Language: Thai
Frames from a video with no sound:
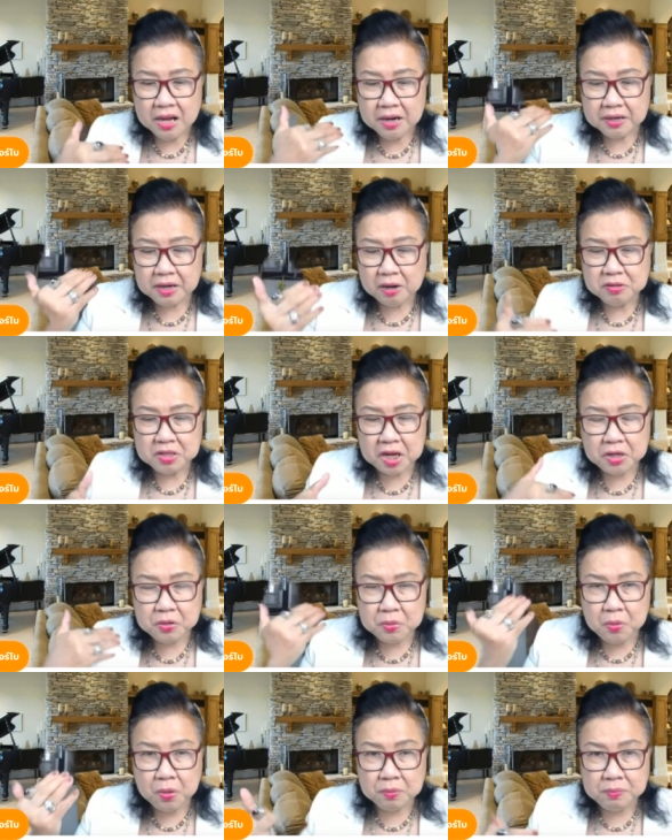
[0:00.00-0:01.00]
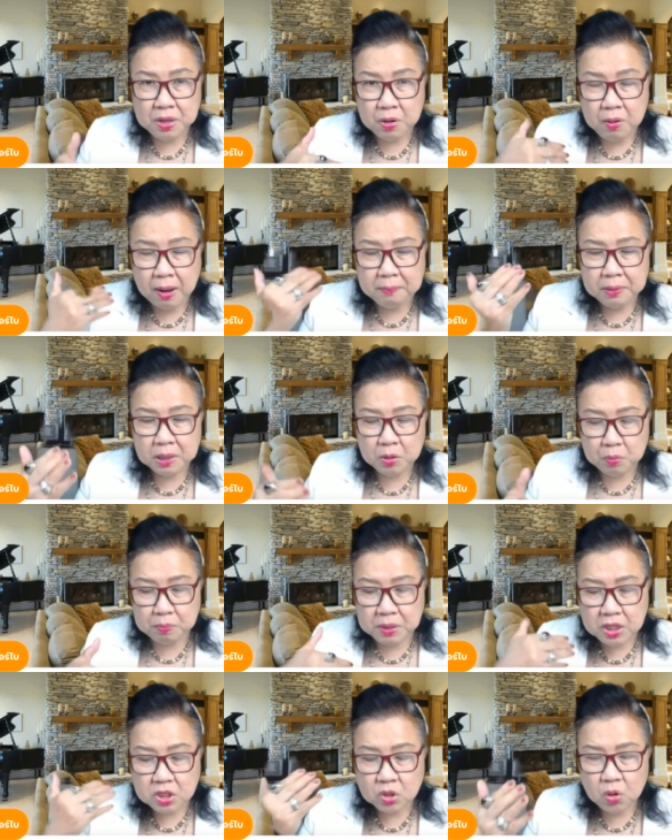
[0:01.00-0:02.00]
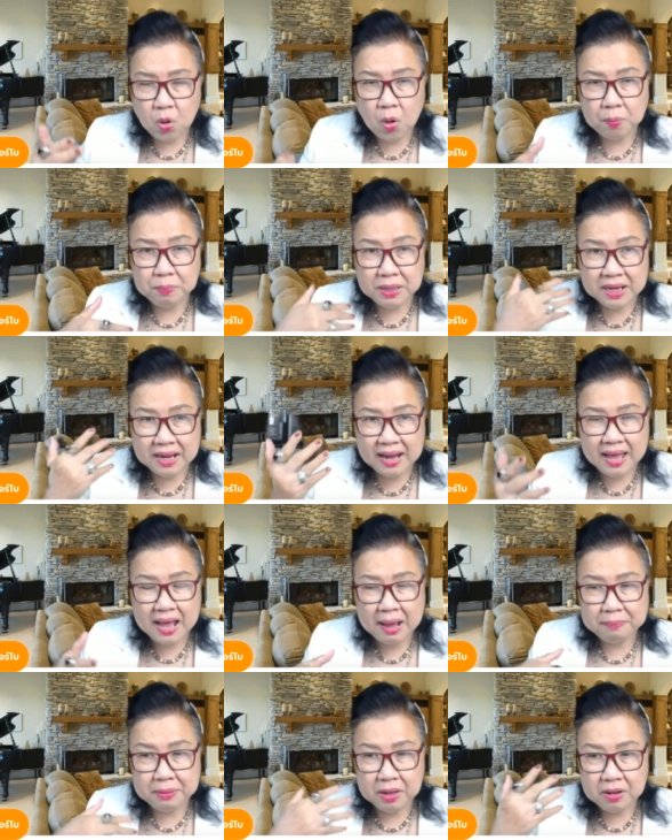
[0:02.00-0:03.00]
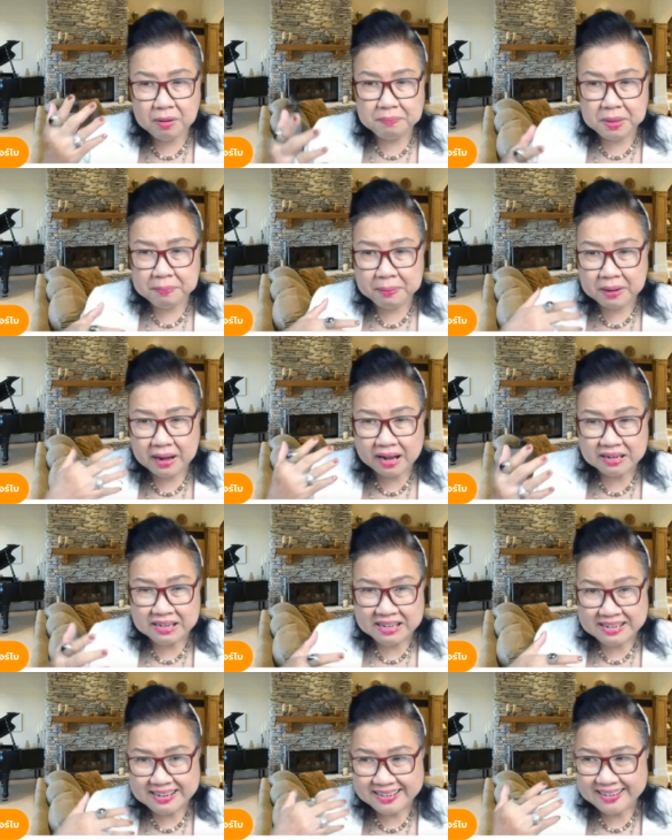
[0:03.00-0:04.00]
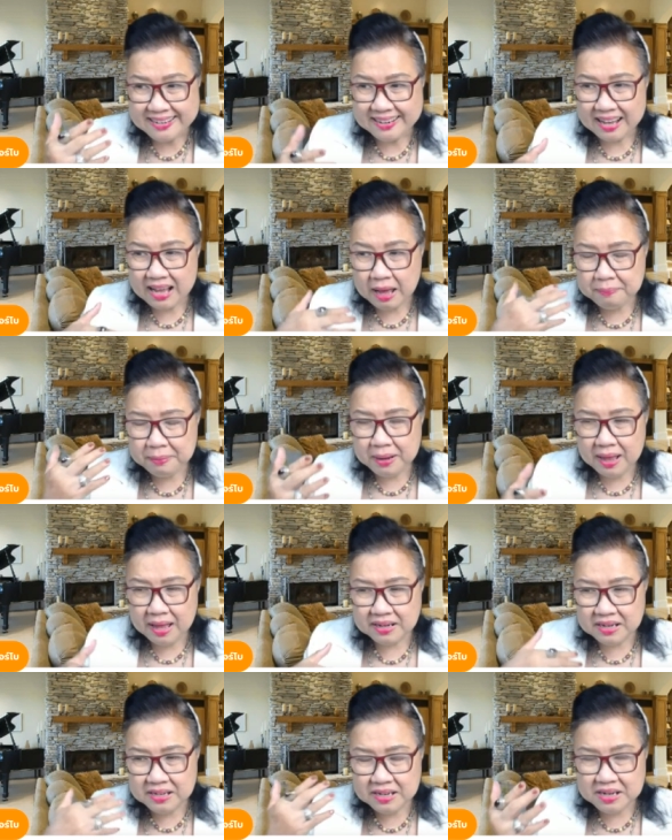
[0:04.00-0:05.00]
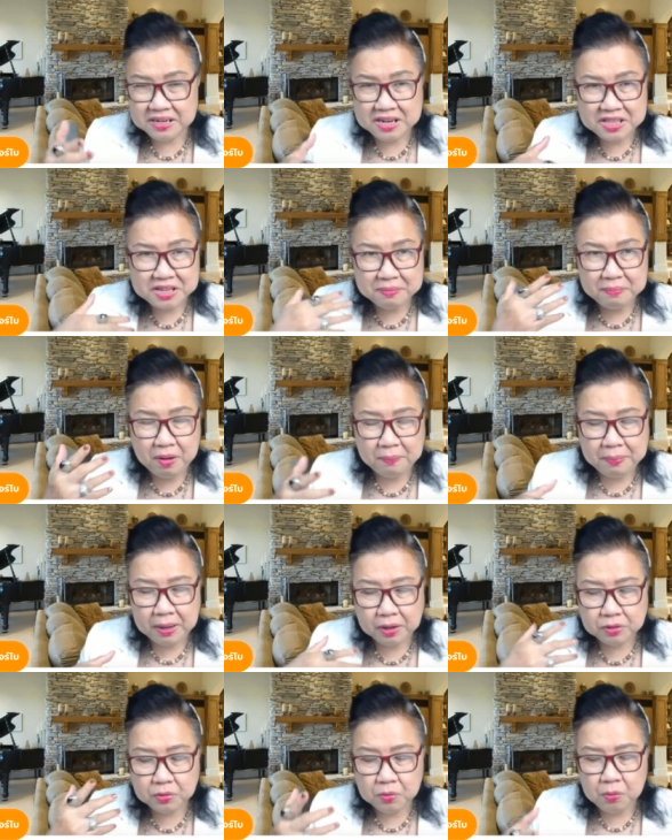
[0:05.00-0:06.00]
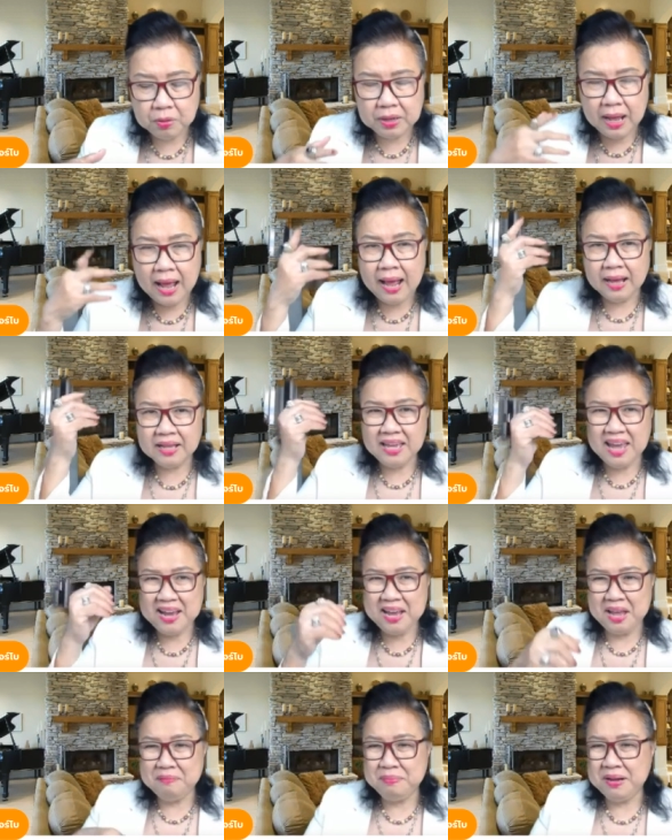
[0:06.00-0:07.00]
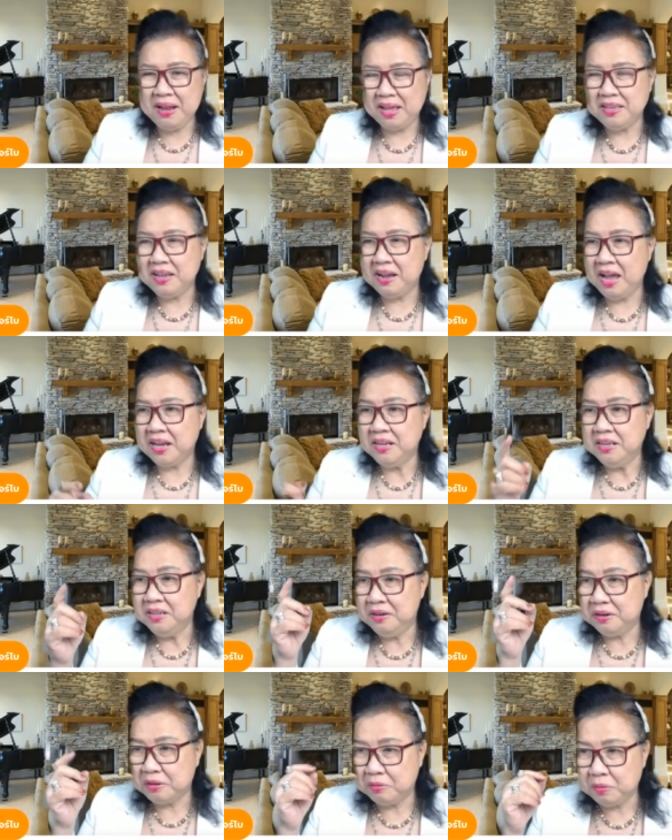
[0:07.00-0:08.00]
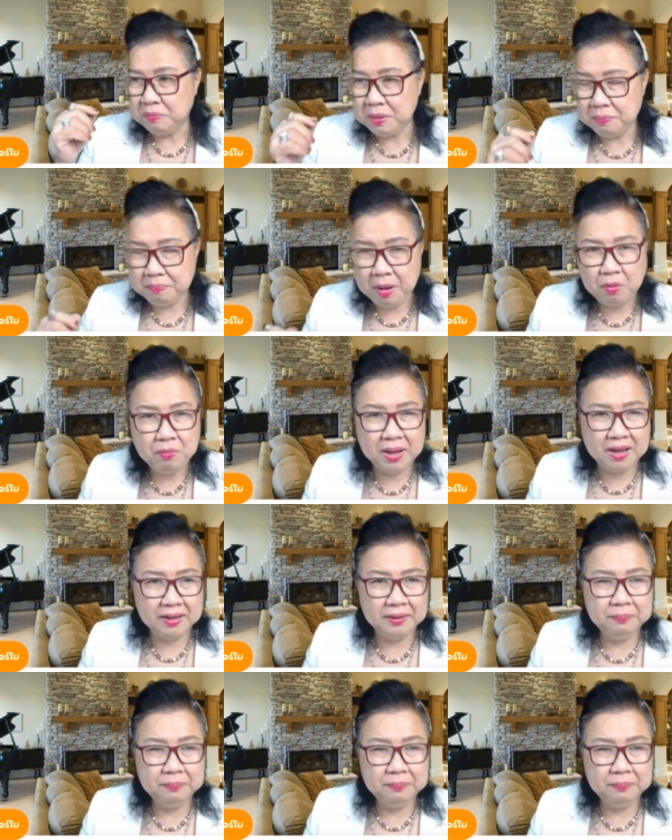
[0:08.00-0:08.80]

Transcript: เราจะให้ทุกคนมีความสุขมีโชคมีลาภแล้วก็มีพลังดีๆนะคะพลังดีๆที่จะมอบให้กับทุกคนอ่ะแก้ไขปัญหาอย่างไรหนึ่งเราต้องมีเป้าหมาย